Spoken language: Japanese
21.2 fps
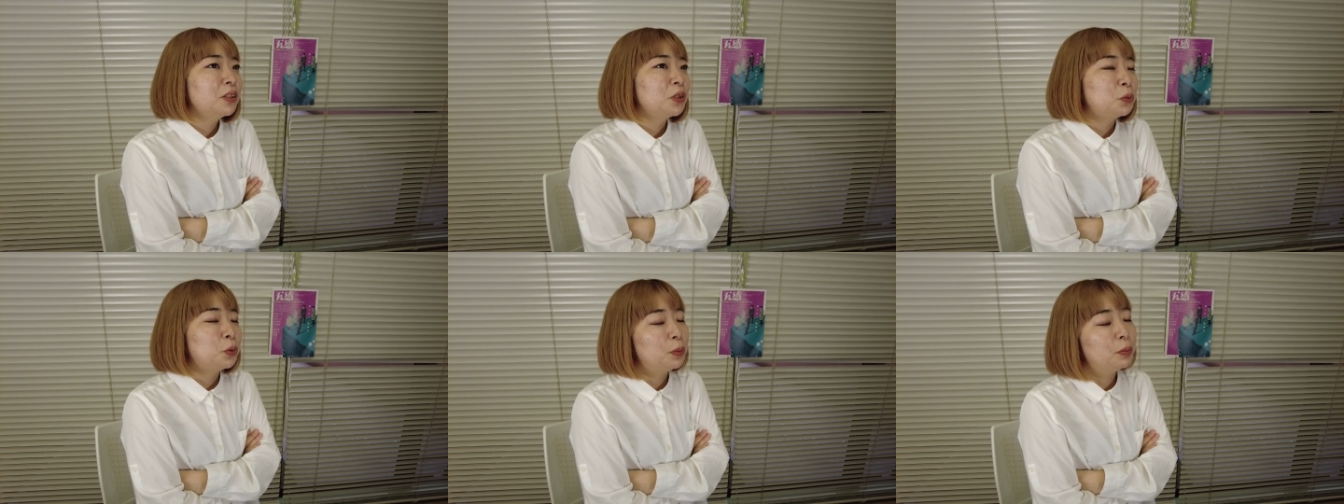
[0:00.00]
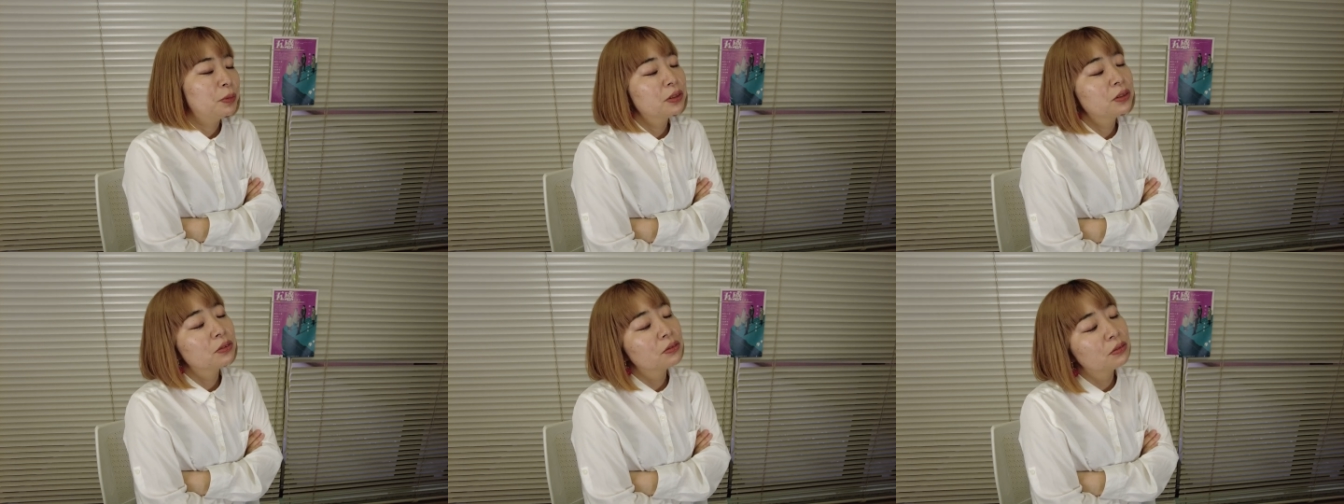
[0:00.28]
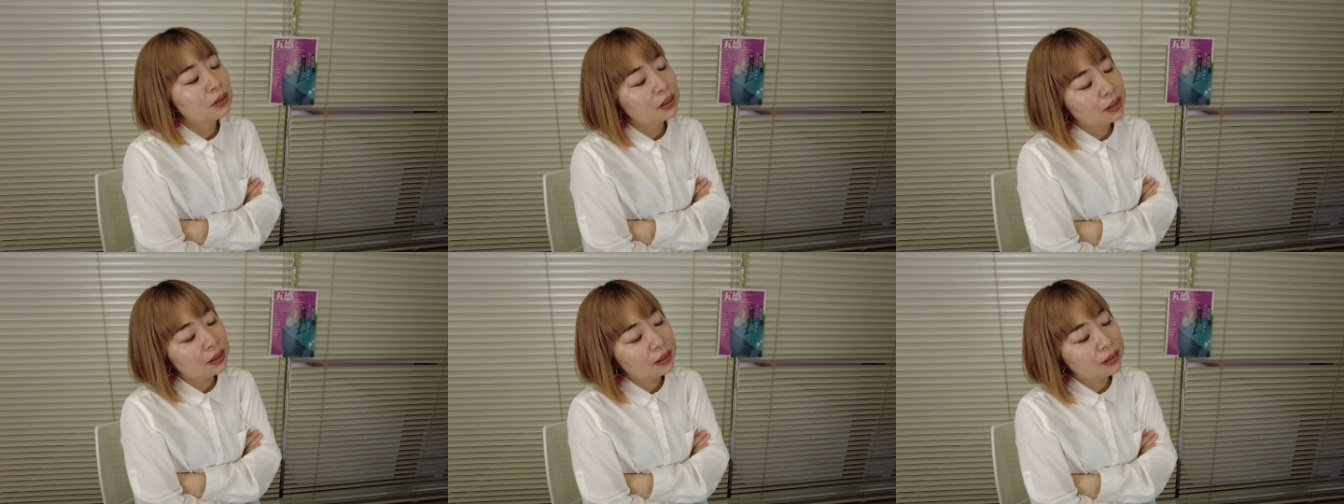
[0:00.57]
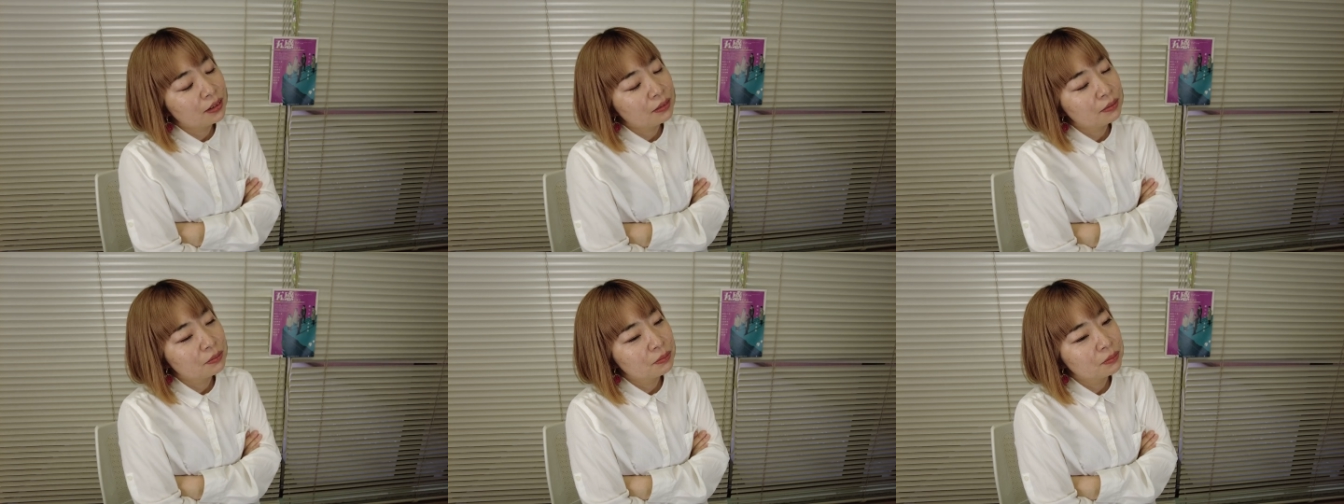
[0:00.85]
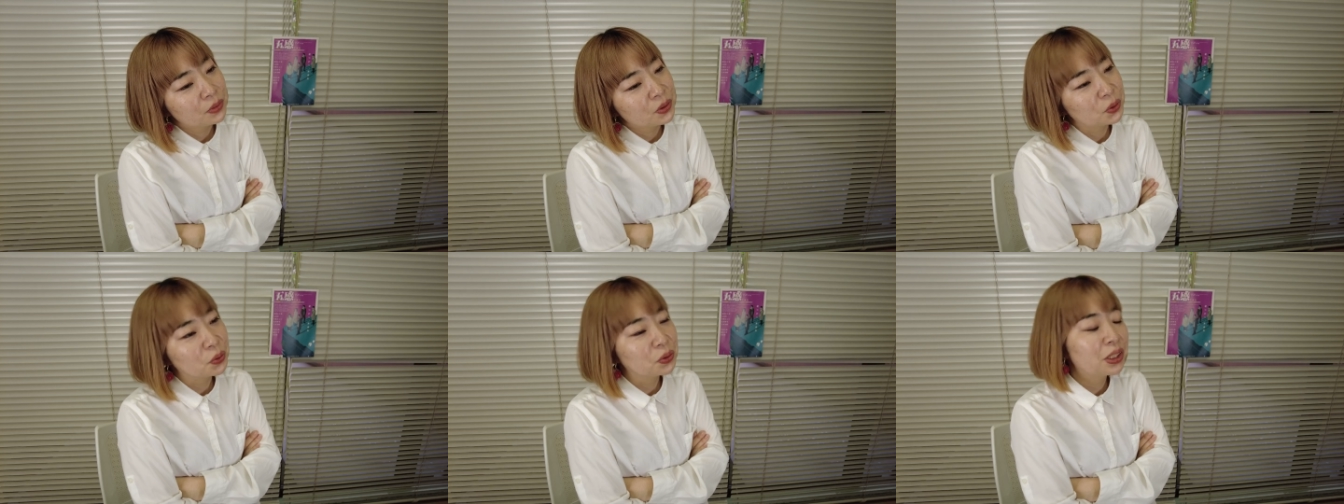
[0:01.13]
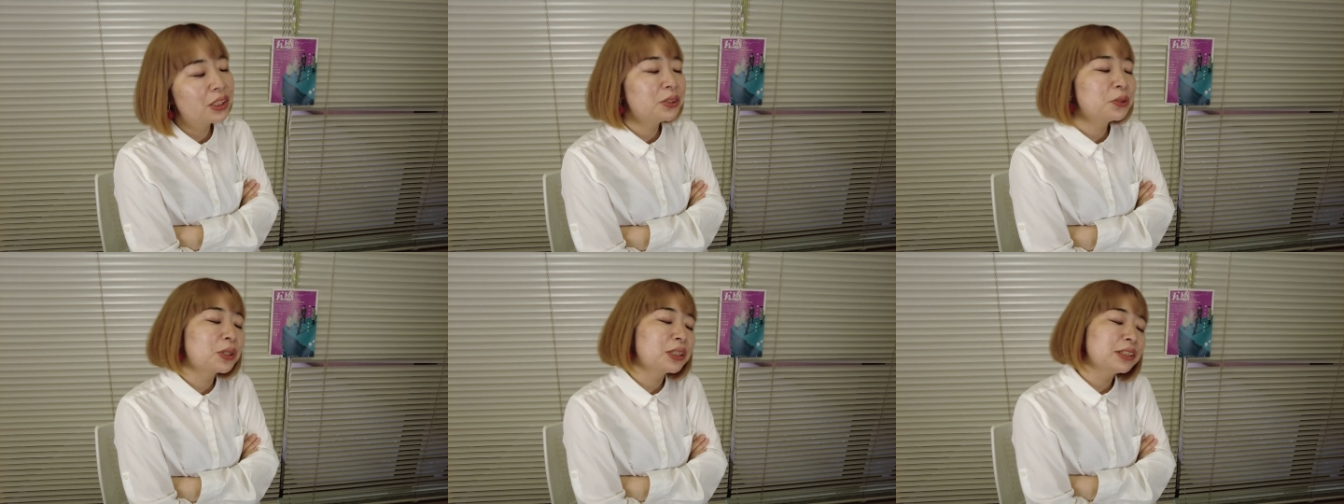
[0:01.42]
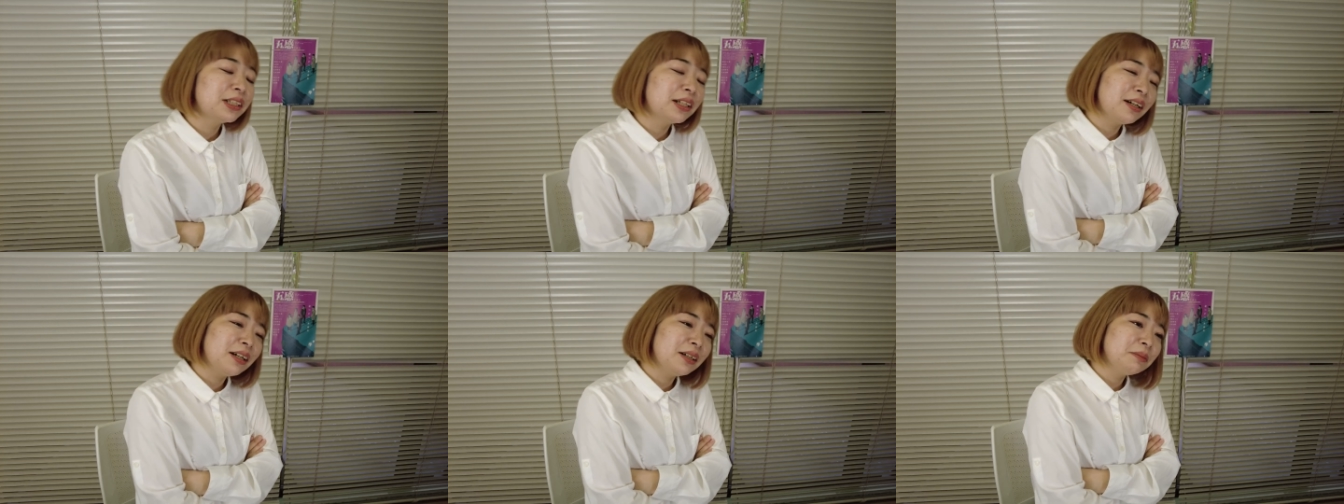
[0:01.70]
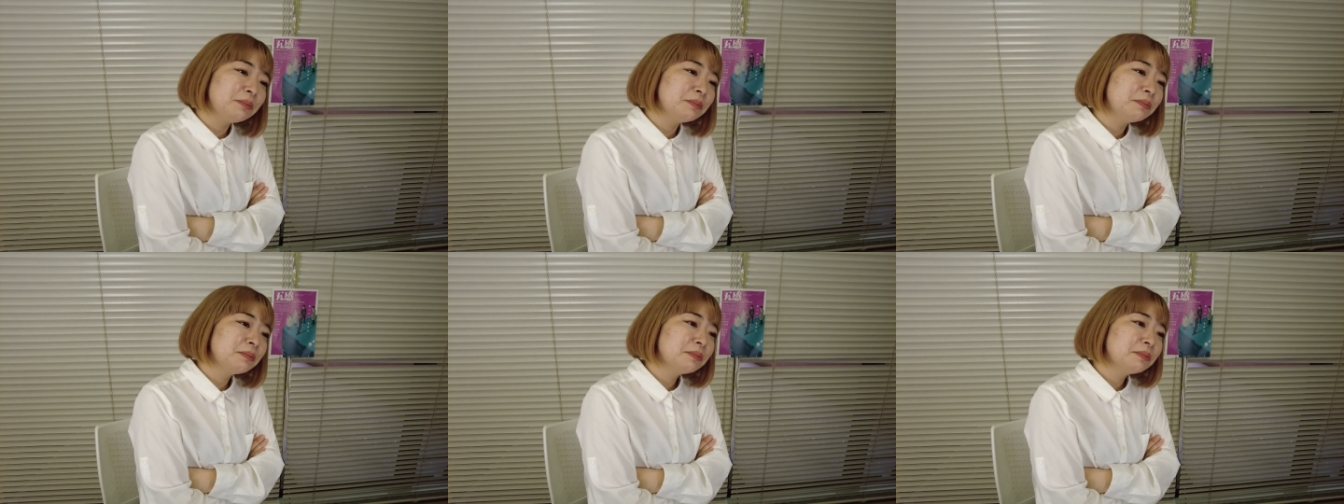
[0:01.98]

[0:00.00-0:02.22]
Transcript: 思いますよね。そんな一緒かな。